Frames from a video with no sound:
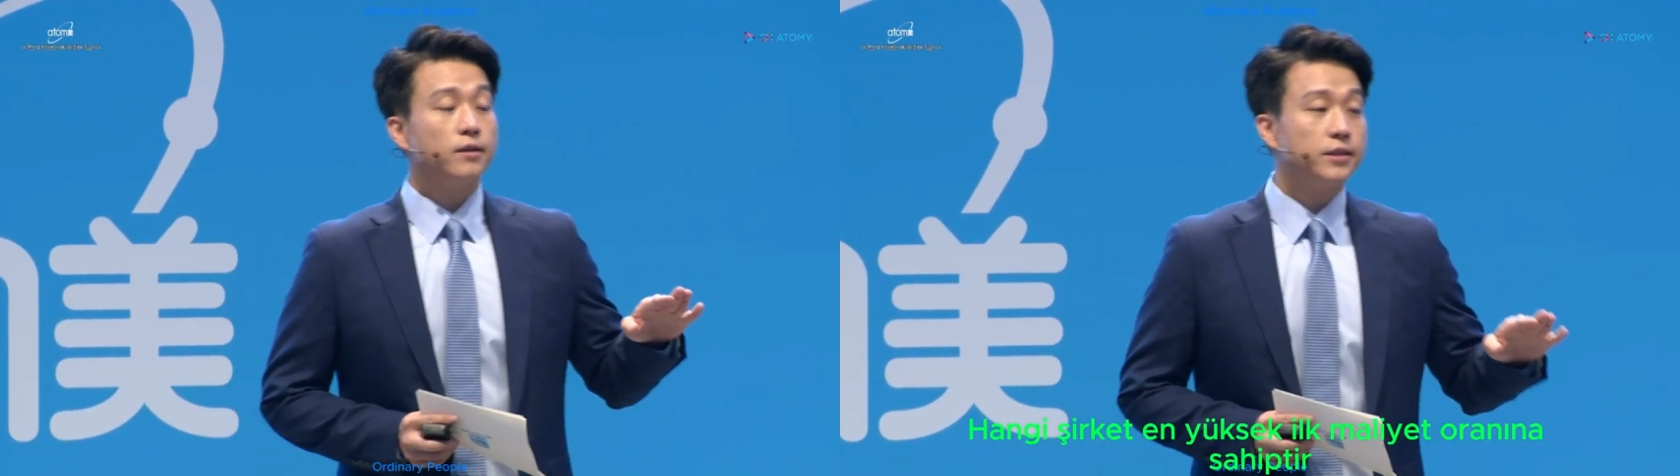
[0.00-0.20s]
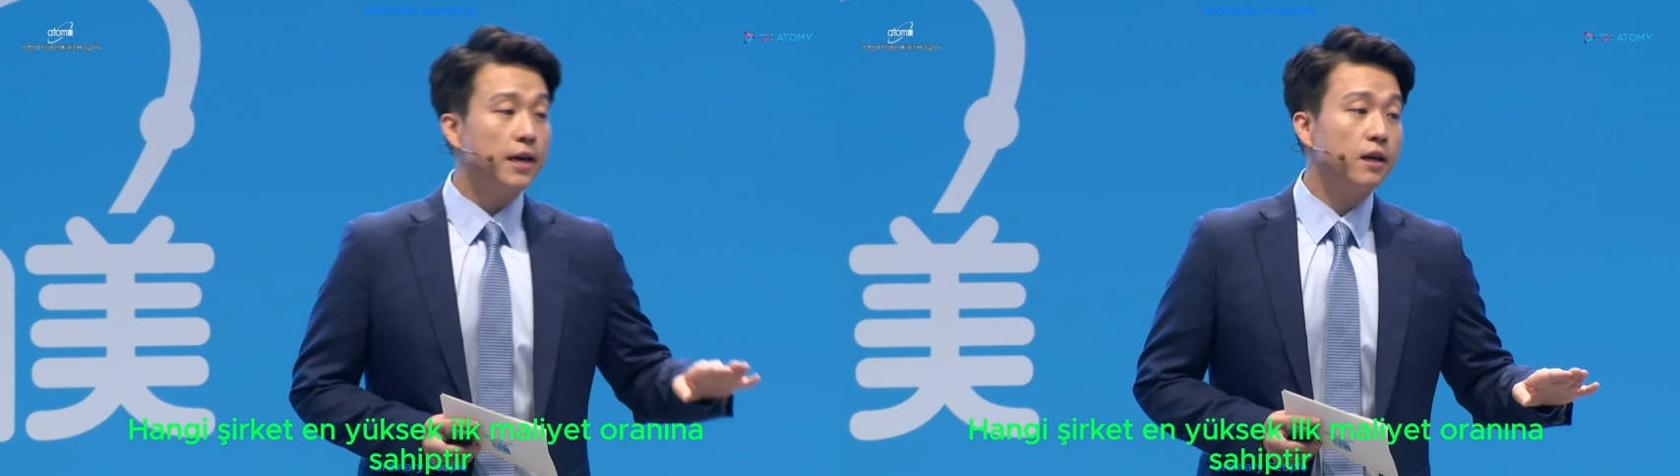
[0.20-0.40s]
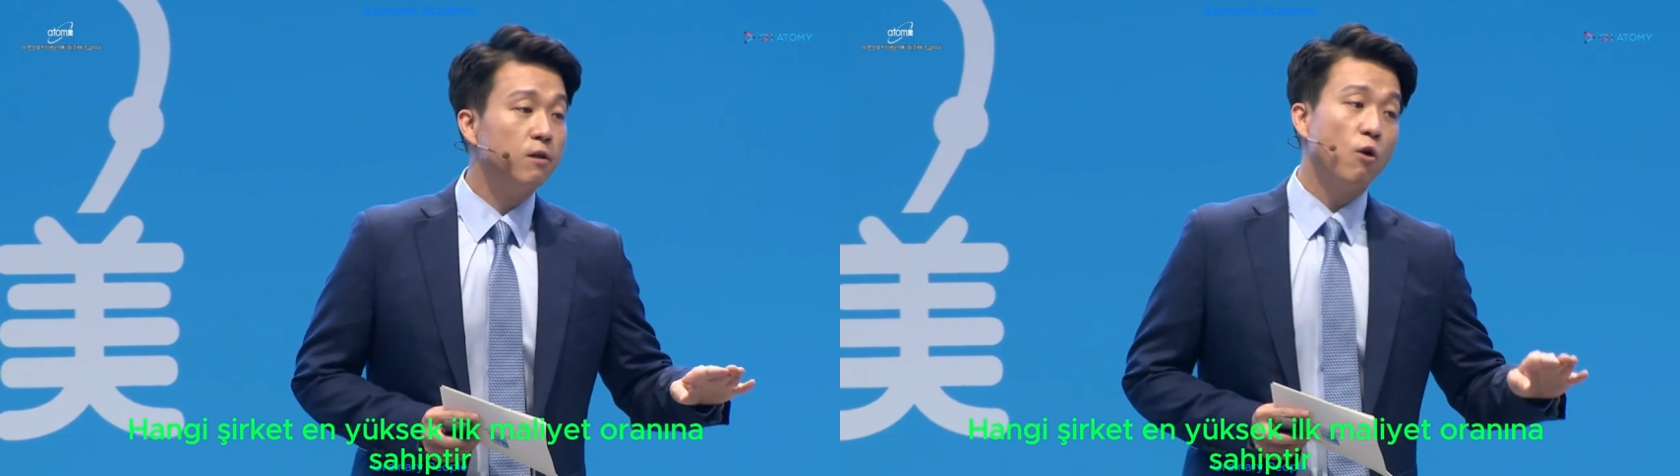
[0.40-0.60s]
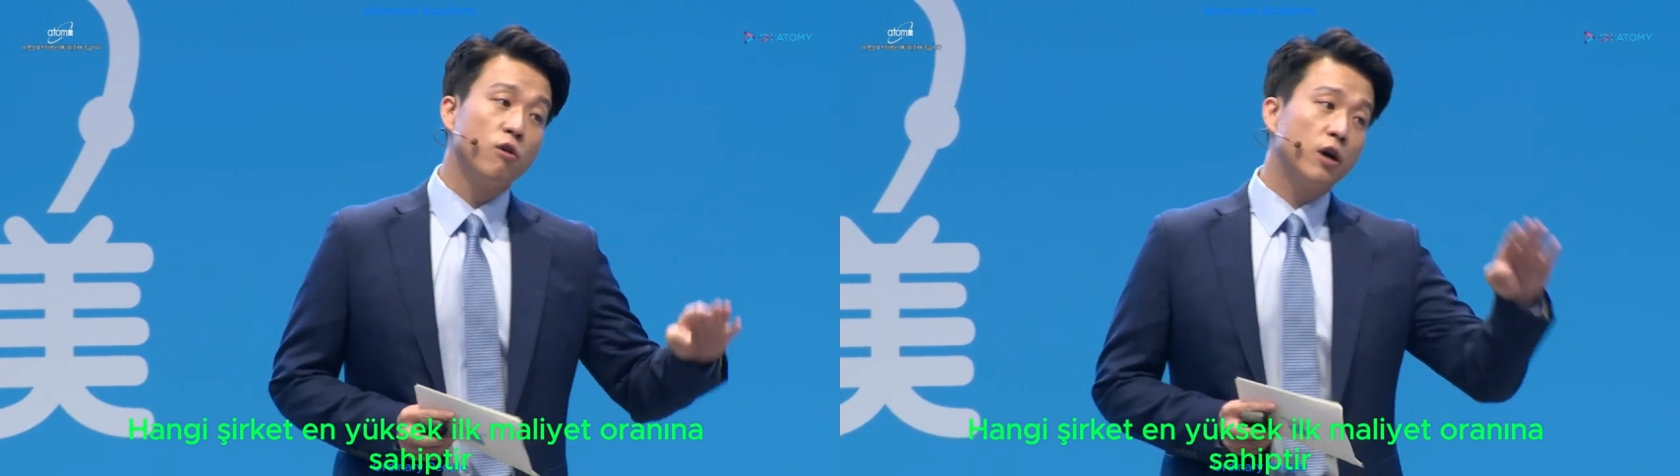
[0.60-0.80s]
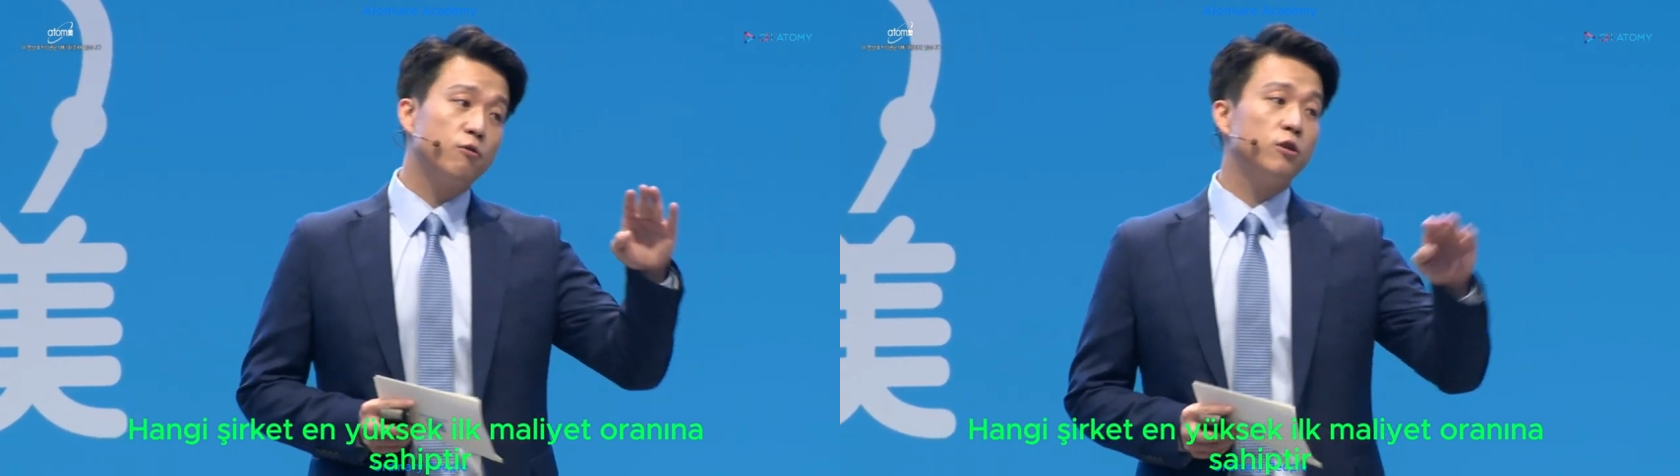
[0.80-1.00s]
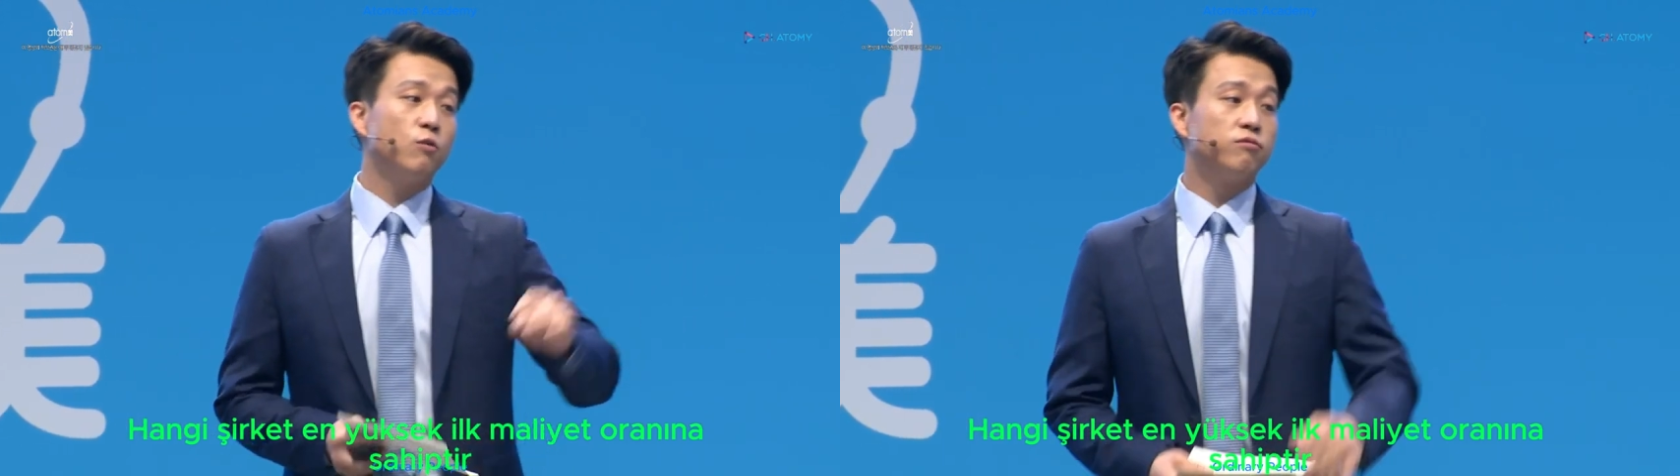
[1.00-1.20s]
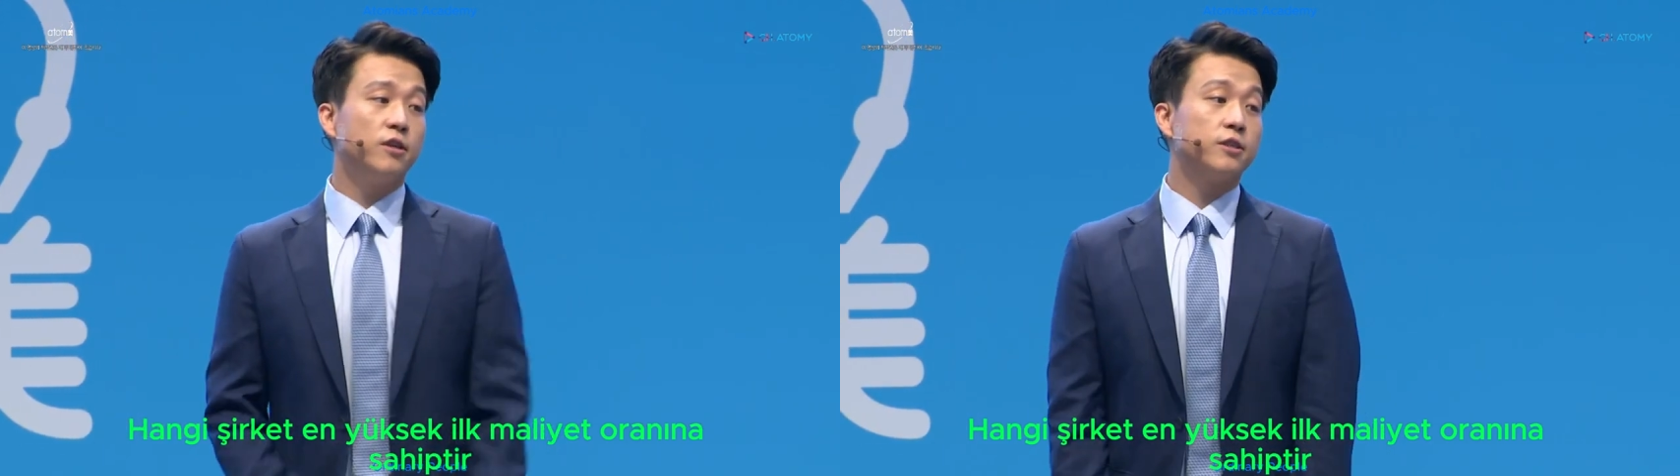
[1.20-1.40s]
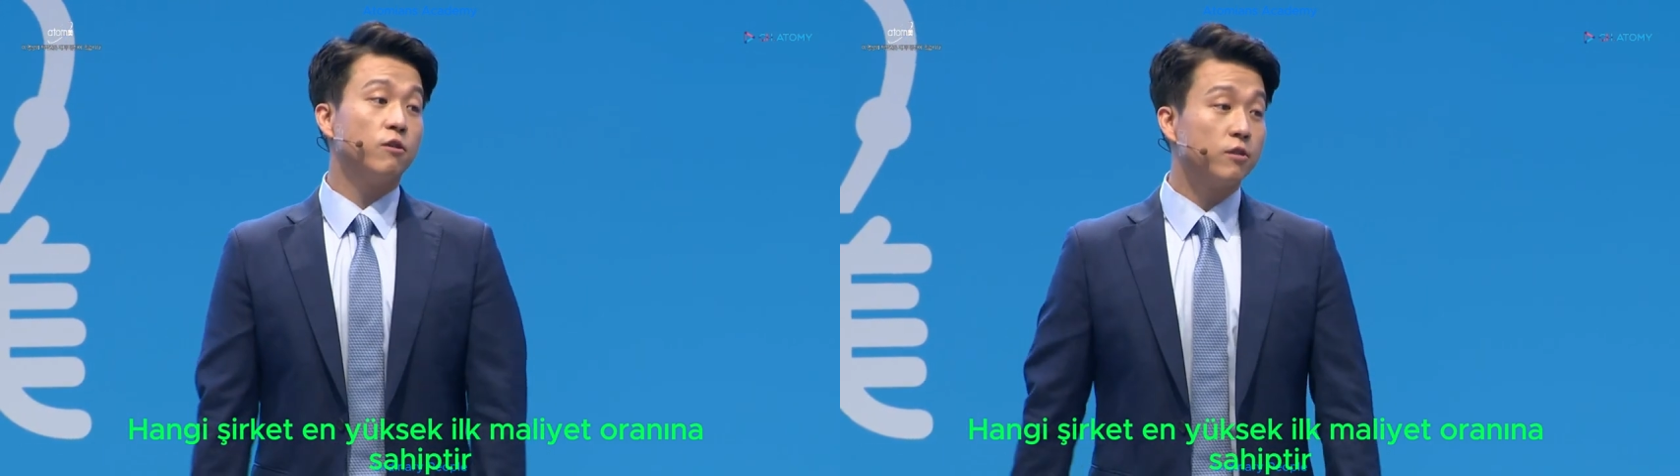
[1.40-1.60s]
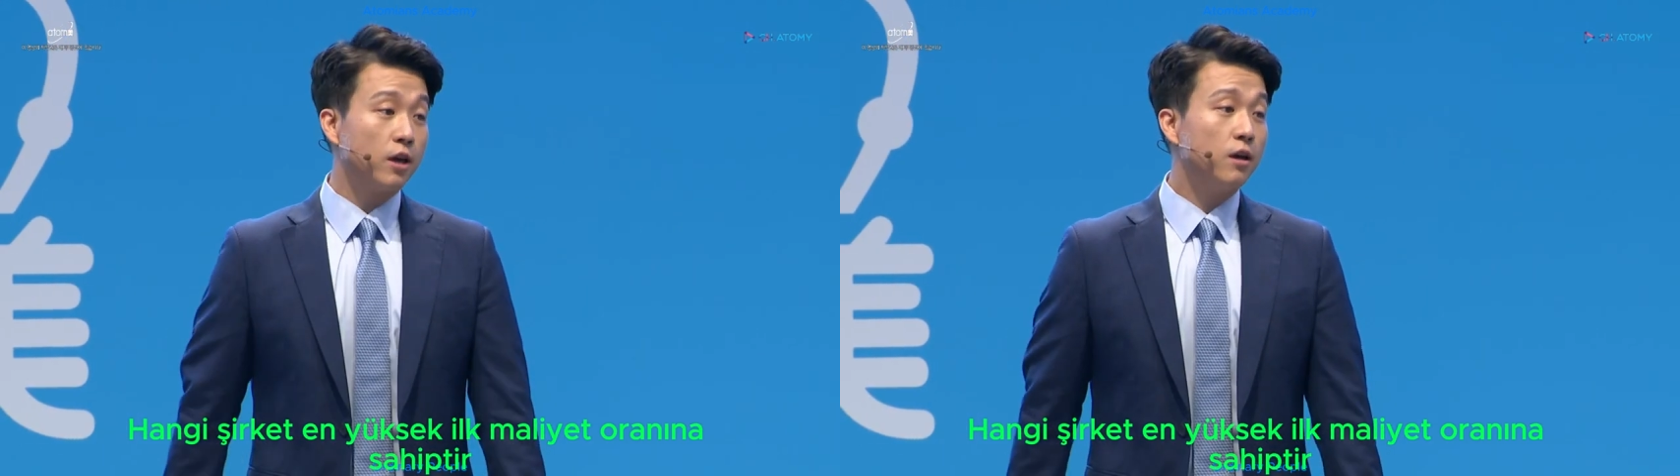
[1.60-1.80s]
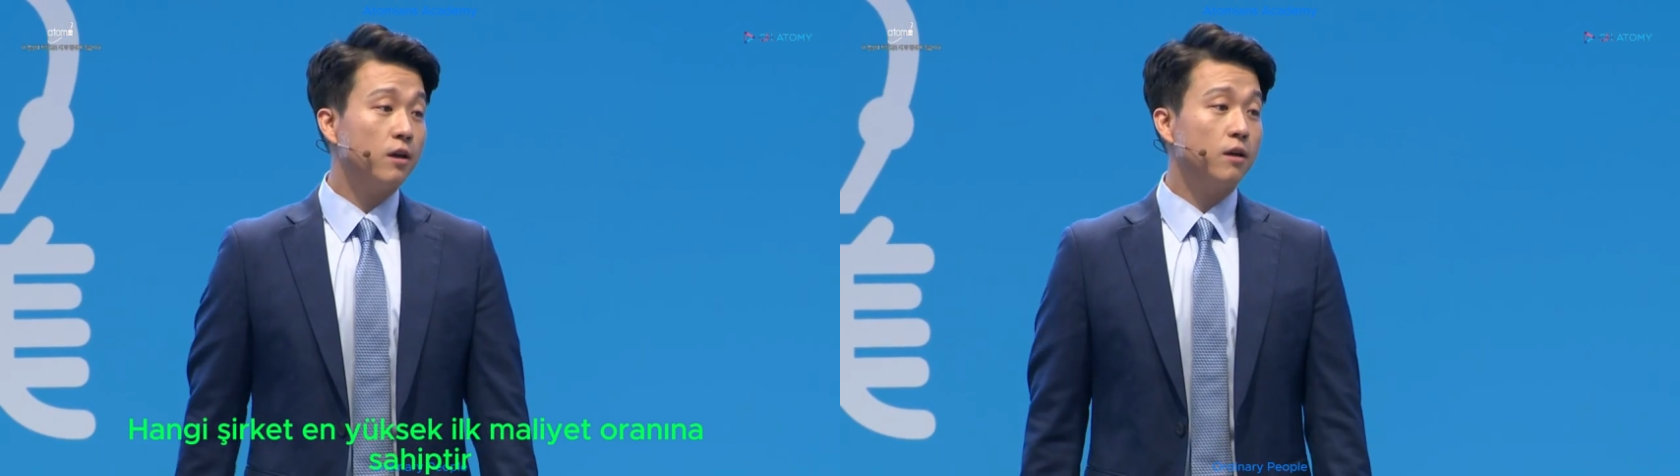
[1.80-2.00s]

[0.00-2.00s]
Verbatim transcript: 제일 원가율이 높은 회사 어디야?